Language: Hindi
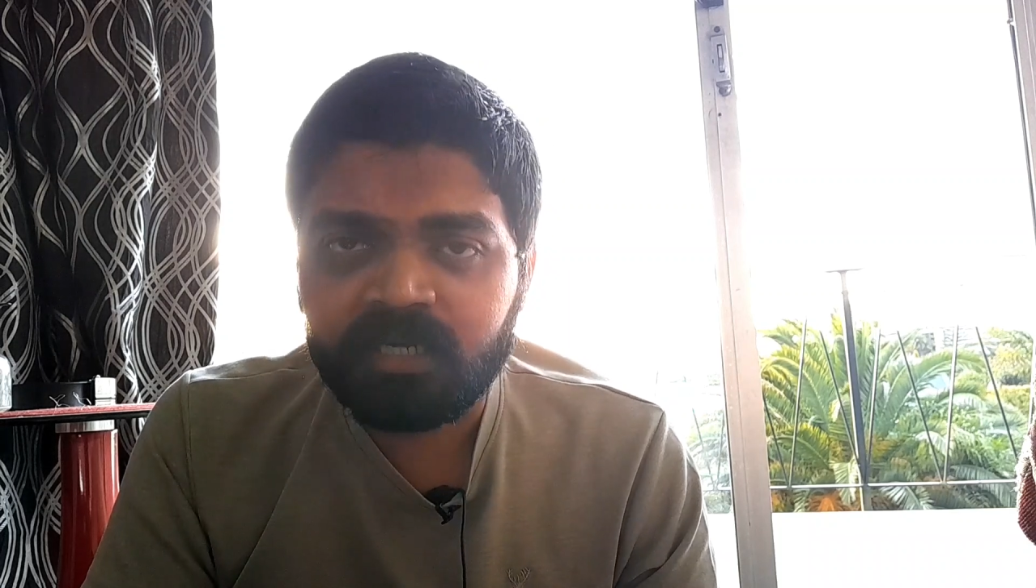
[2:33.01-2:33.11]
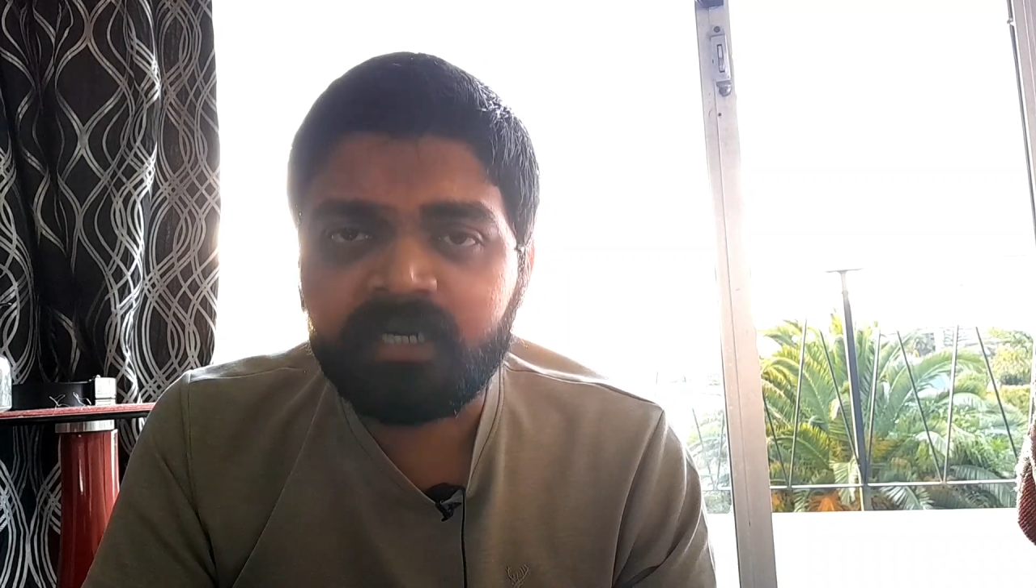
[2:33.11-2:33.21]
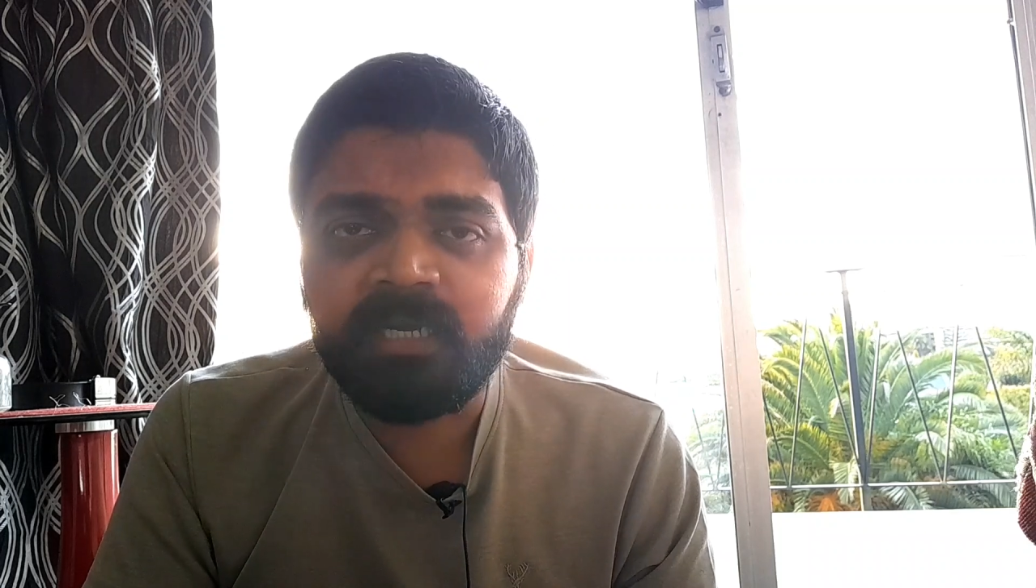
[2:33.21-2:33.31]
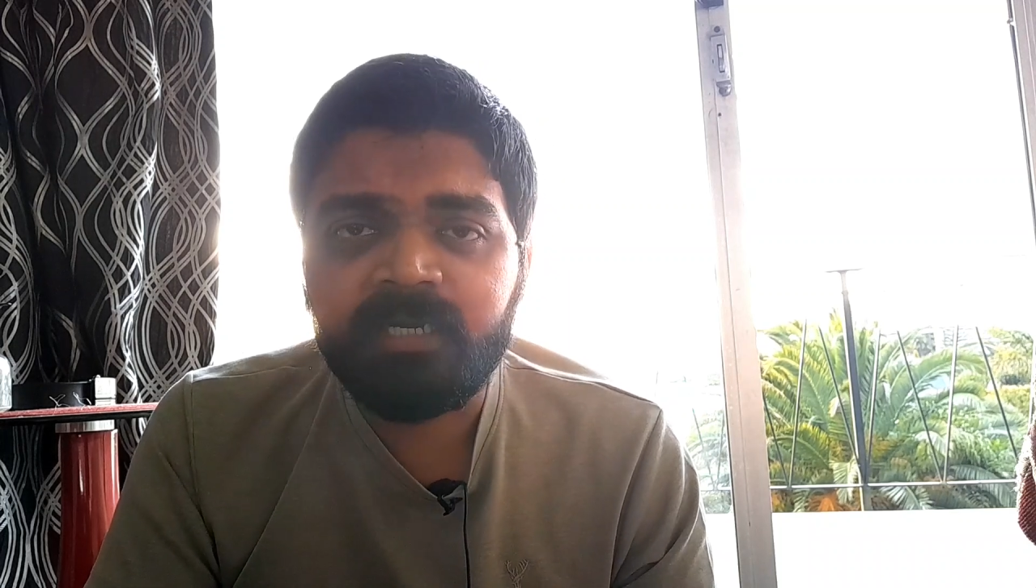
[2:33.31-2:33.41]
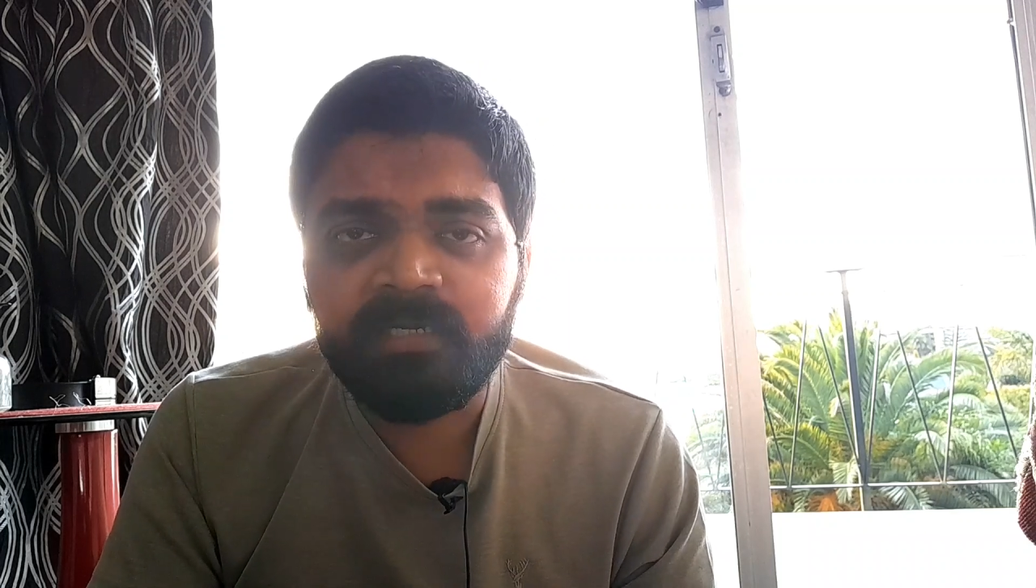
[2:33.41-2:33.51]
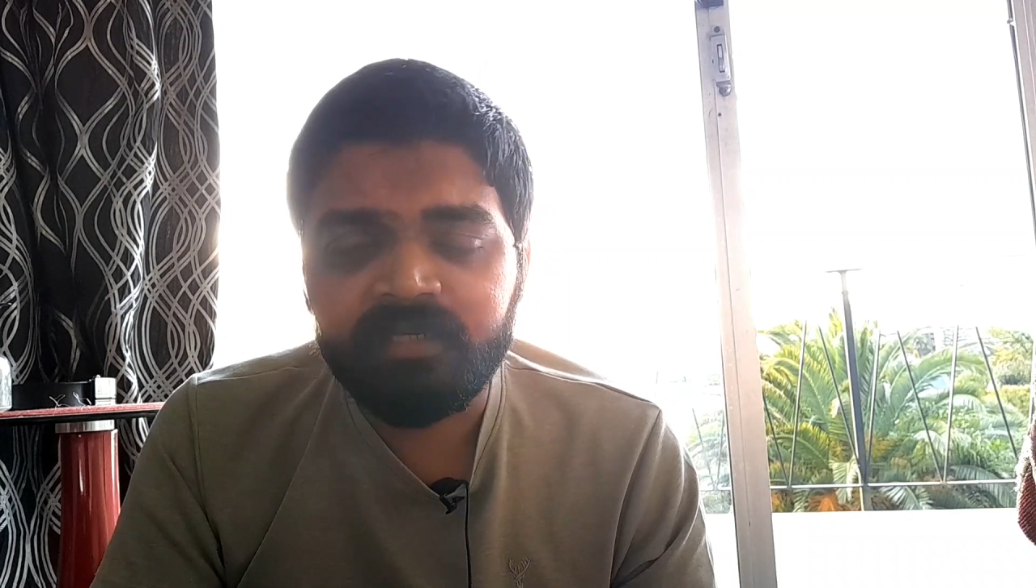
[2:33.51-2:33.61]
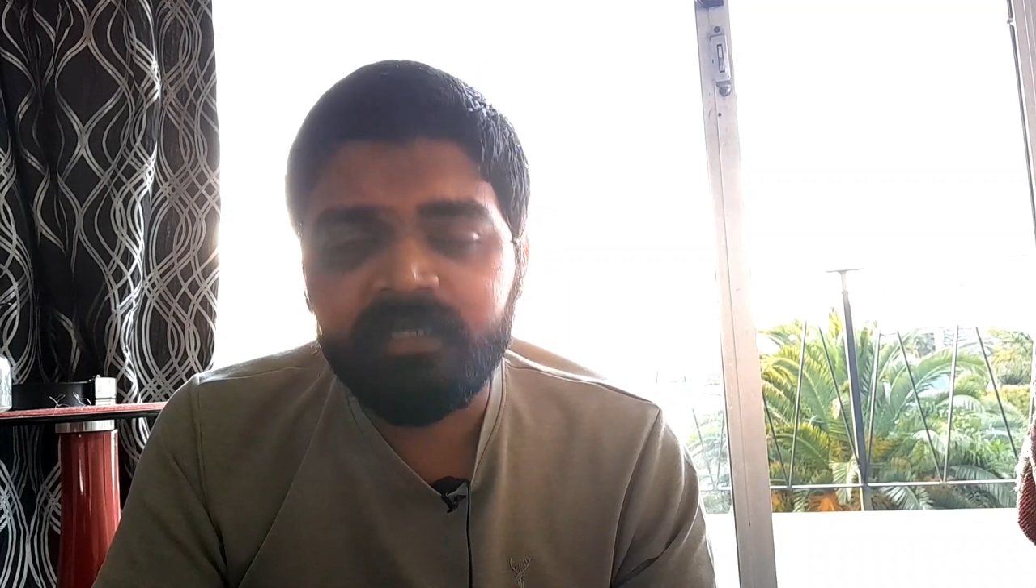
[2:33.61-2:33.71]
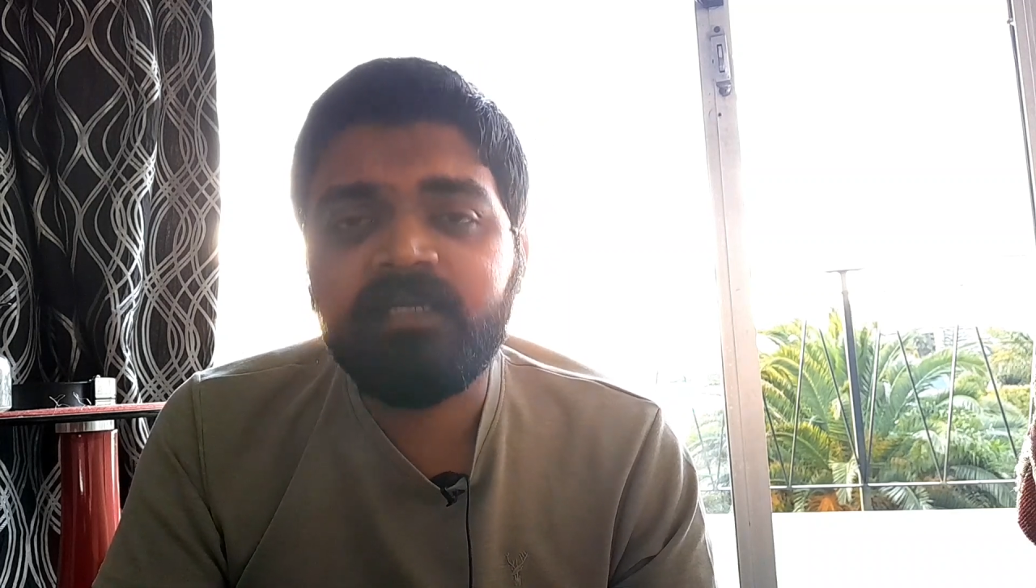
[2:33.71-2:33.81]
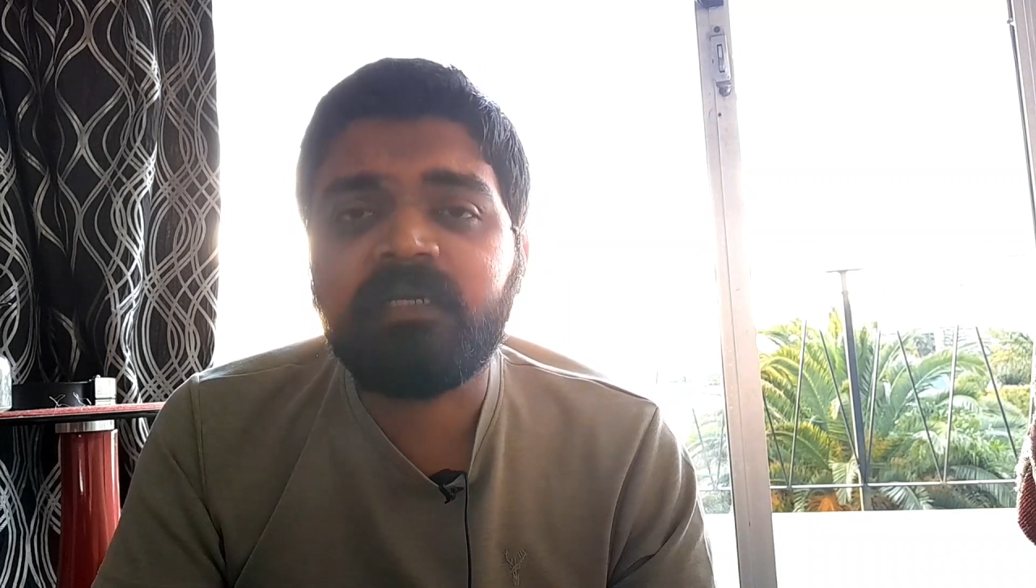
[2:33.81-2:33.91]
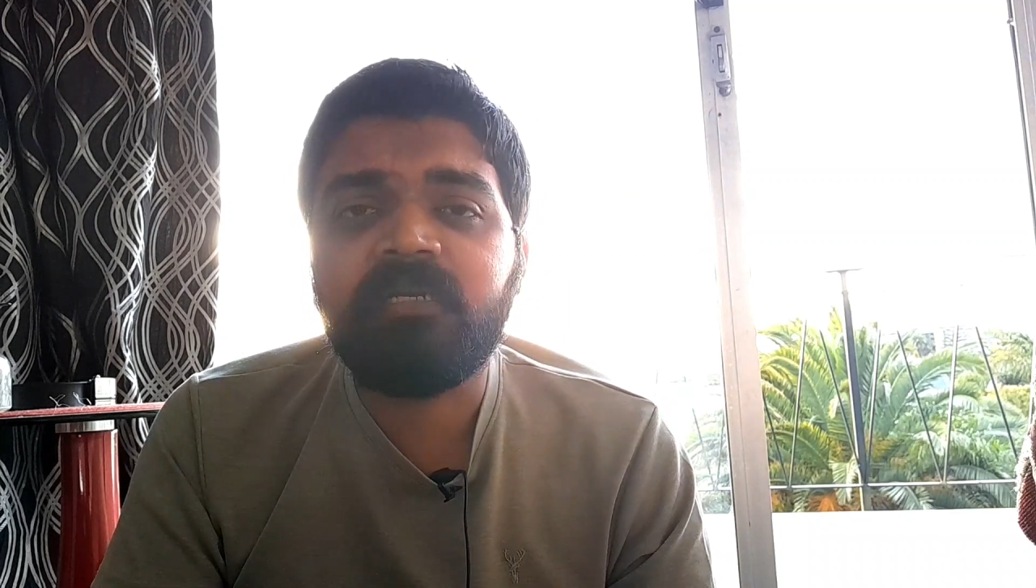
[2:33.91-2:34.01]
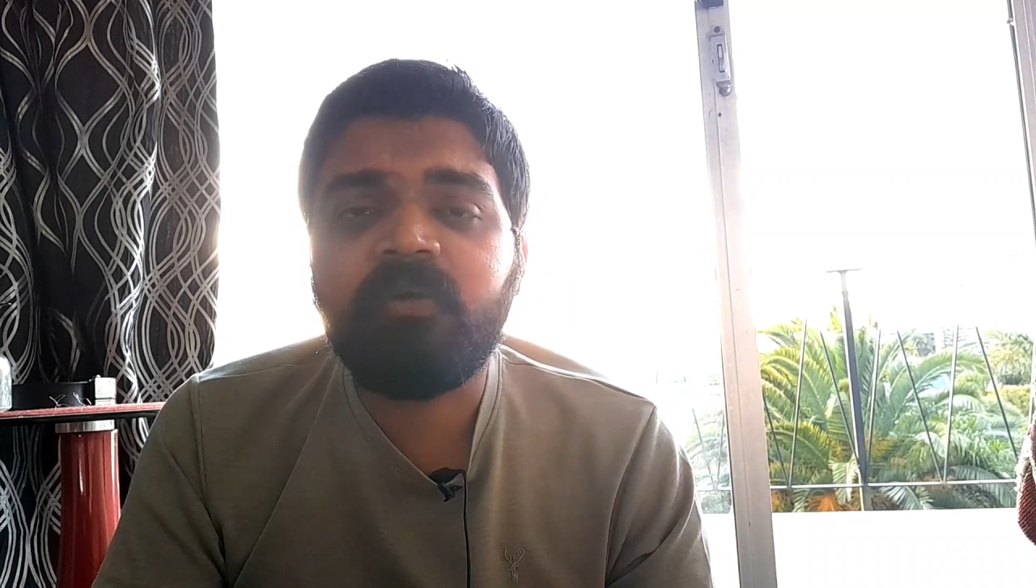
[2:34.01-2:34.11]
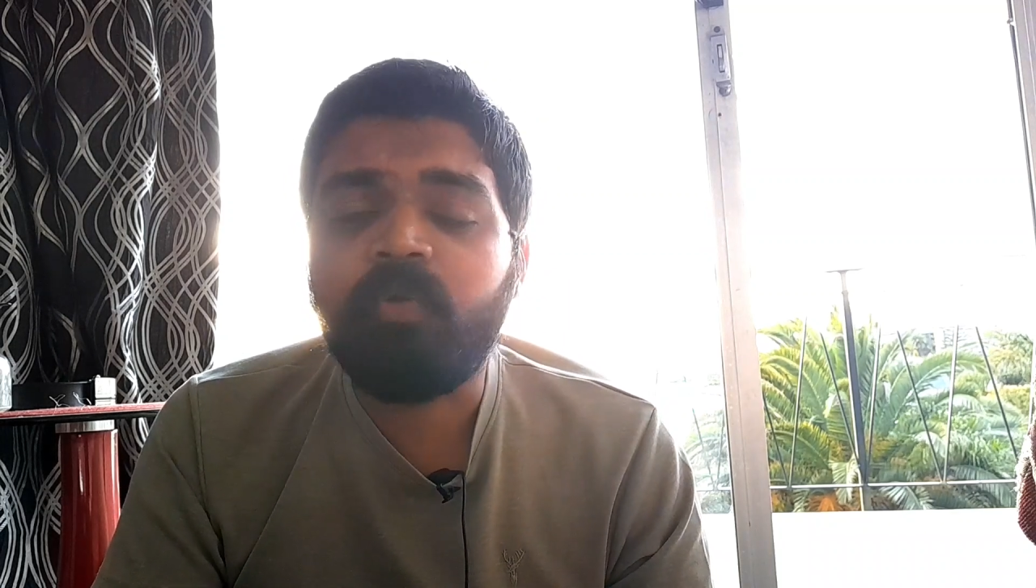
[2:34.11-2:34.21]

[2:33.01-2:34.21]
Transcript: करना नहीं करना